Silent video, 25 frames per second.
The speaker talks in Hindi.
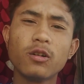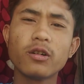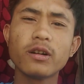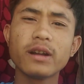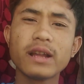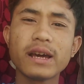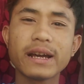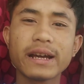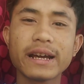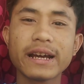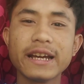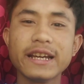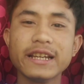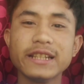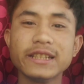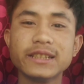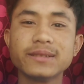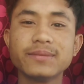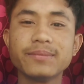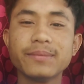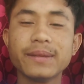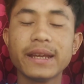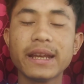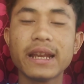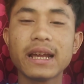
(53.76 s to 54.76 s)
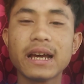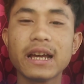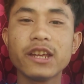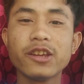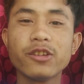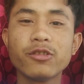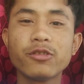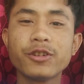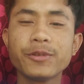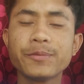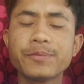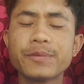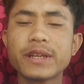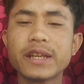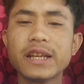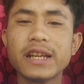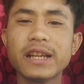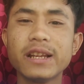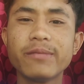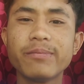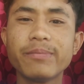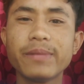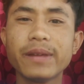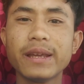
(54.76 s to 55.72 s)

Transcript: और ना गैस मेरा यूट्यूब चैनल